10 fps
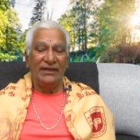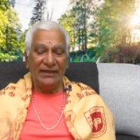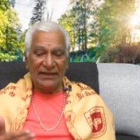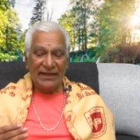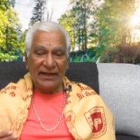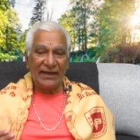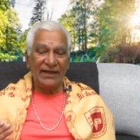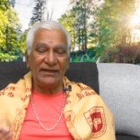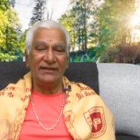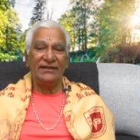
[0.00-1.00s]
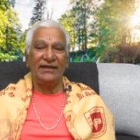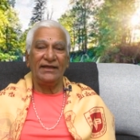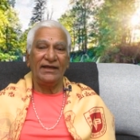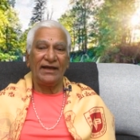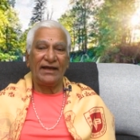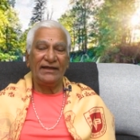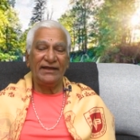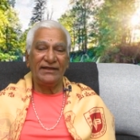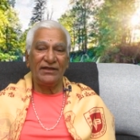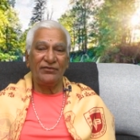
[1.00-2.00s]
ఈ గంగా నది
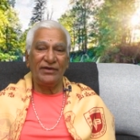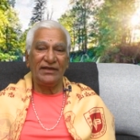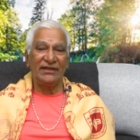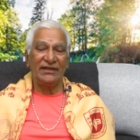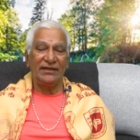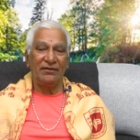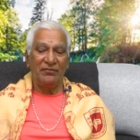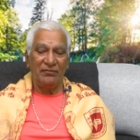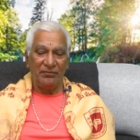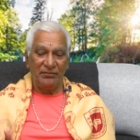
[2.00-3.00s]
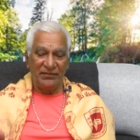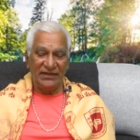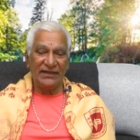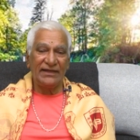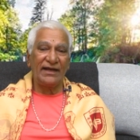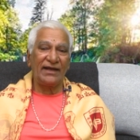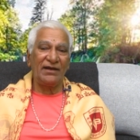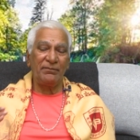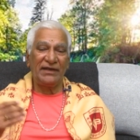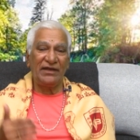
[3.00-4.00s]
అనేటటువంటి ఈ గంగా
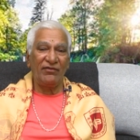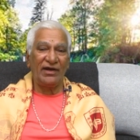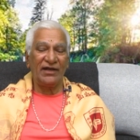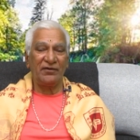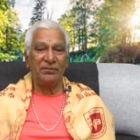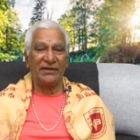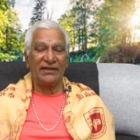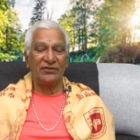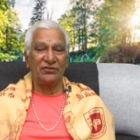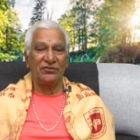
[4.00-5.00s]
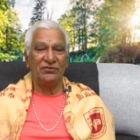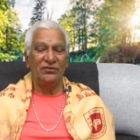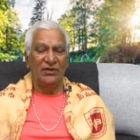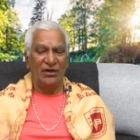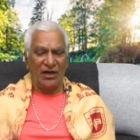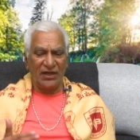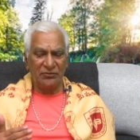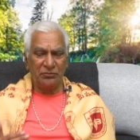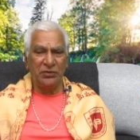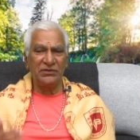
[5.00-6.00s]
పరివాహక ప్రాంతం
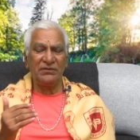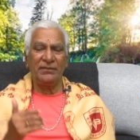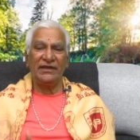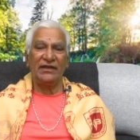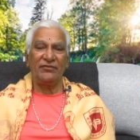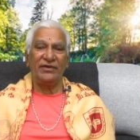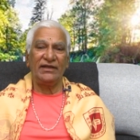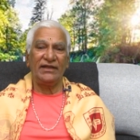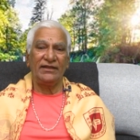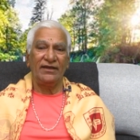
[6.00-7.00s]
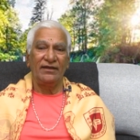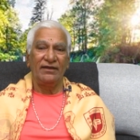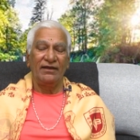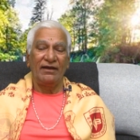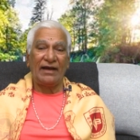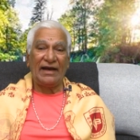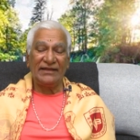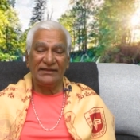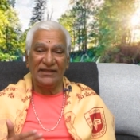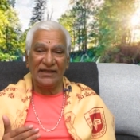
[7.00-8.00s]
అద్భుతమైనటువంటి
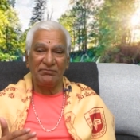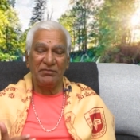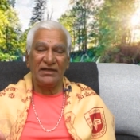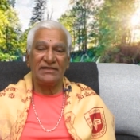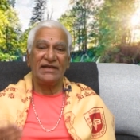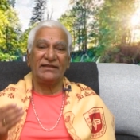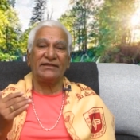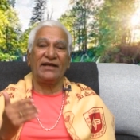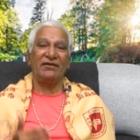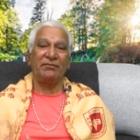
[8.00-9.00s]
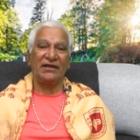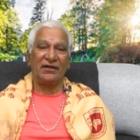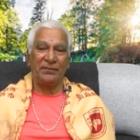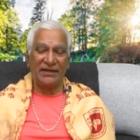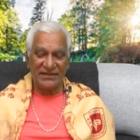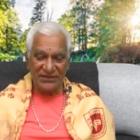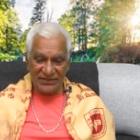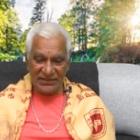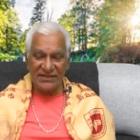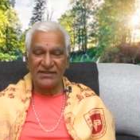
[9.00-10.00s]
ఆధ్యాత్మిక క్షేత్రాలను మనకు
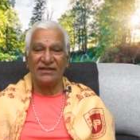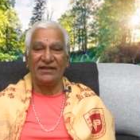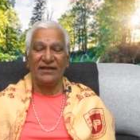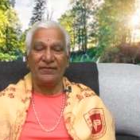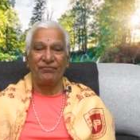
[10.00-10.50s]
పరిచయం చేసింది